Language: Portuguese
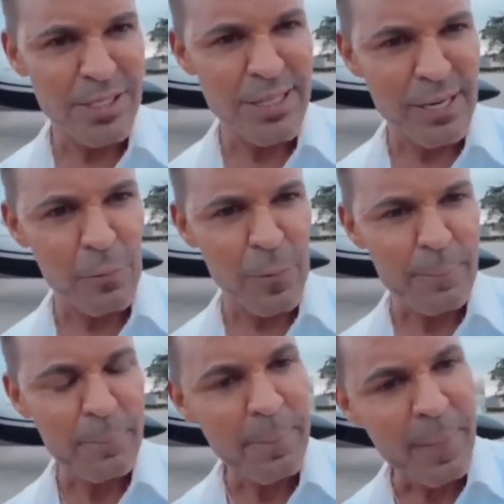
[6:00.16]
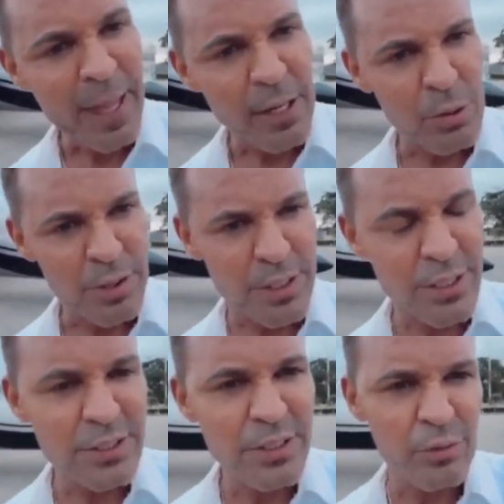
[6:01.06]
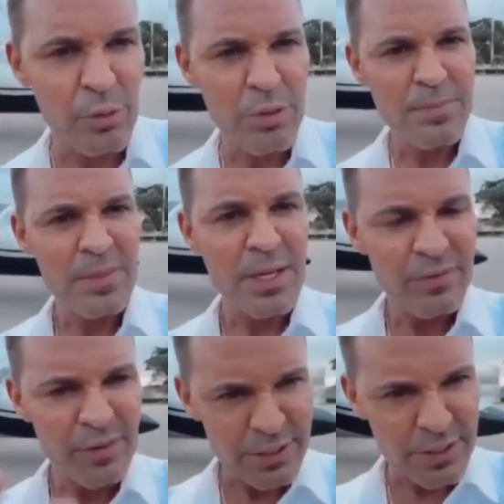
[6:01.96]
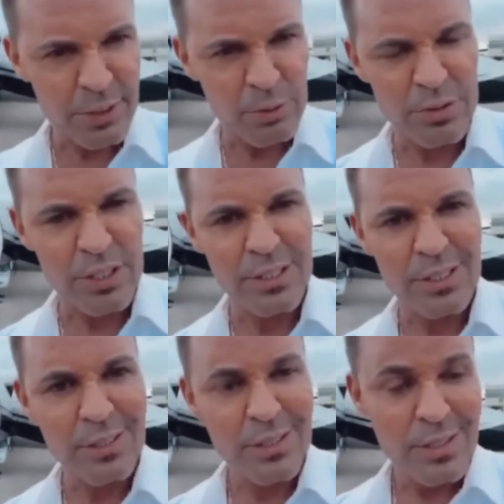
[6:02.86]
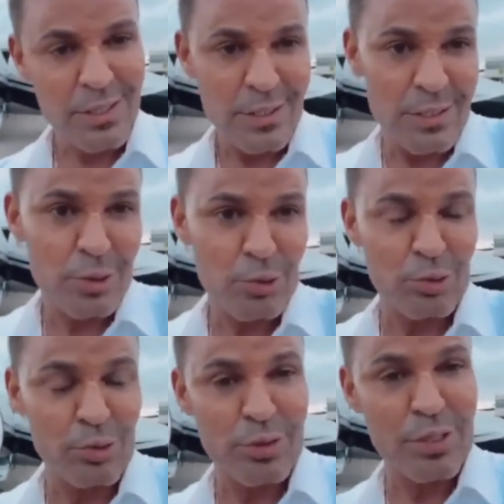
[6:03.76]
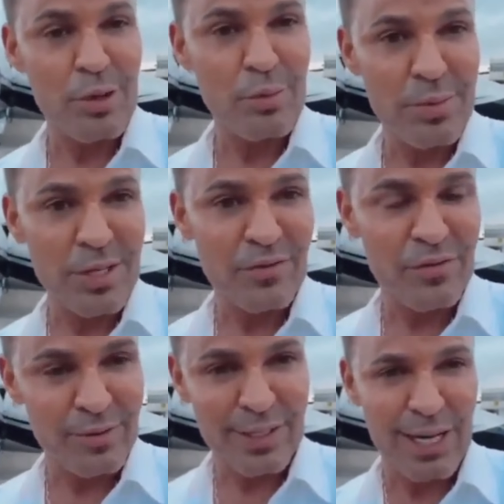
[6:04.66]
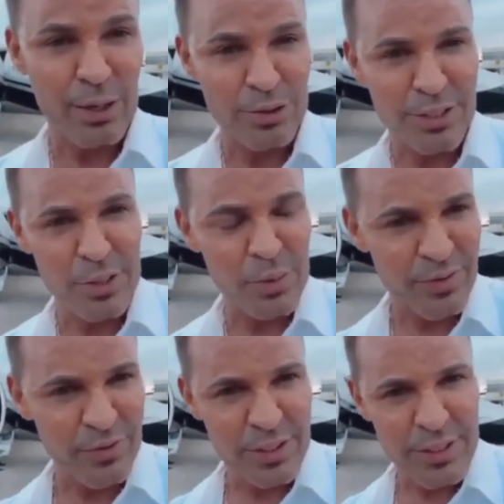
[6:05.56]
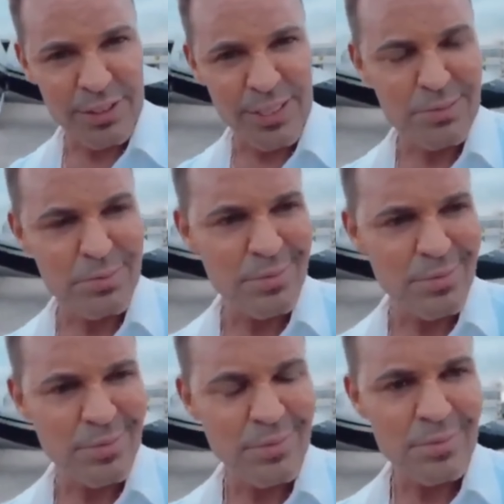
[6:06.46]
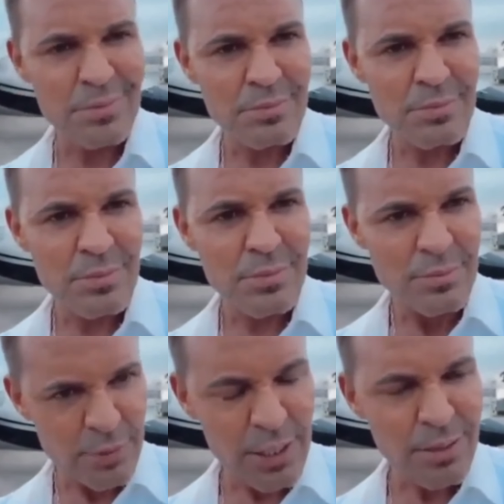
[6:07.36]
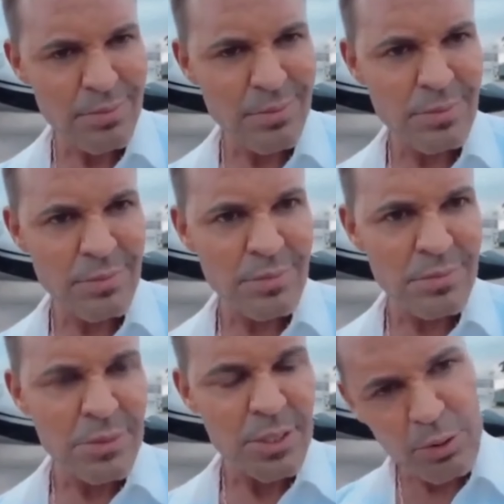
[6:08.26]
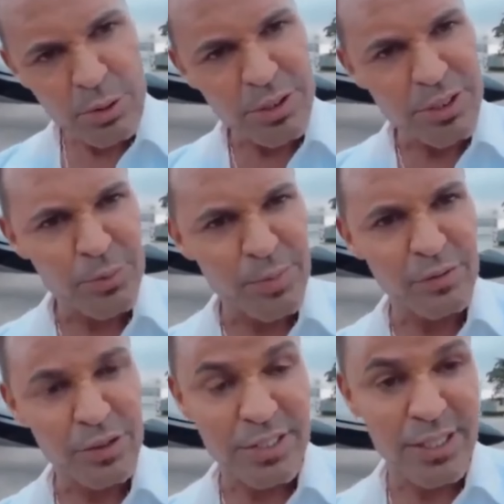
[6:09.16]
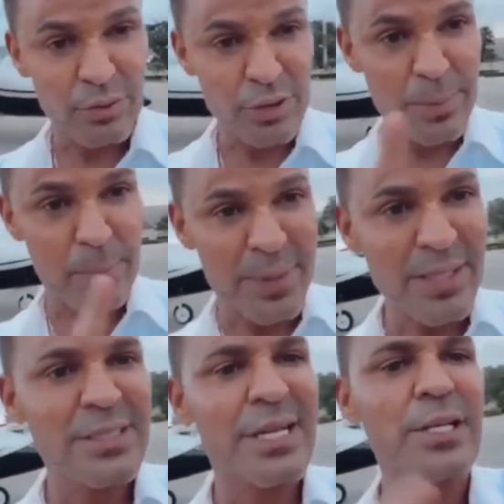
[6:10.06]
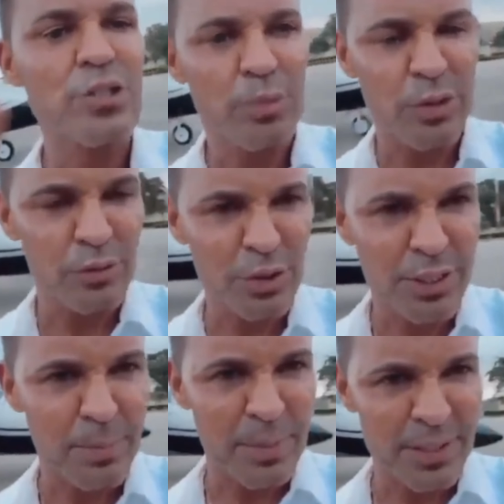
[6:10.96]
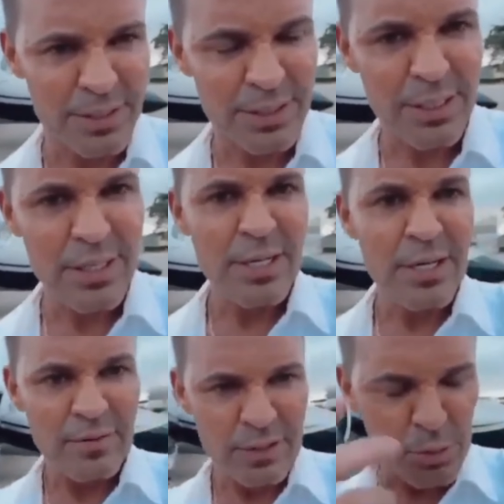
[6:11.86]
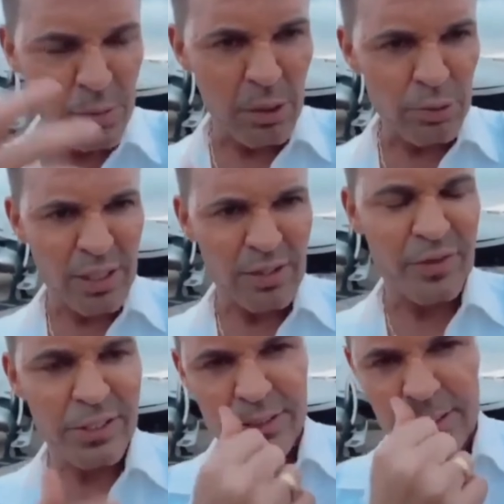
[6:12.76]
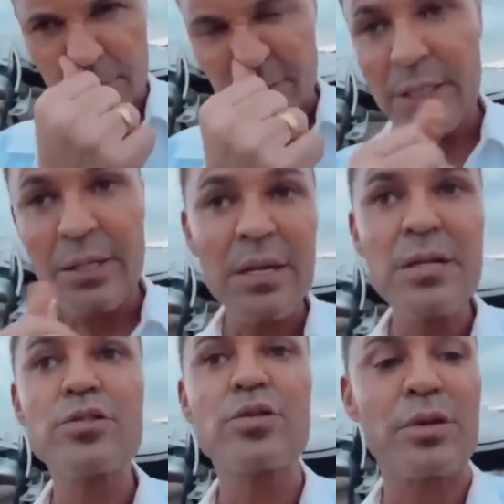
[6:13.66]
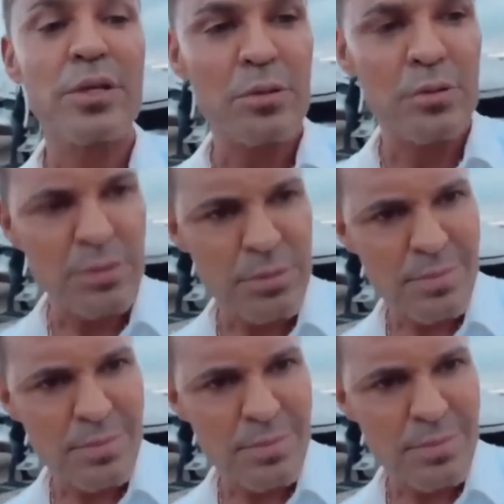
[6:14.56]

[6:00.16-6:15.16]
lidar com, com eles e vou fazer com que isso não me cause nenhuma ferida, né? Então, o que eu desejo para você é você pensar sobre o que você pensa, fazer uma alta reflexão. Quem sou eu?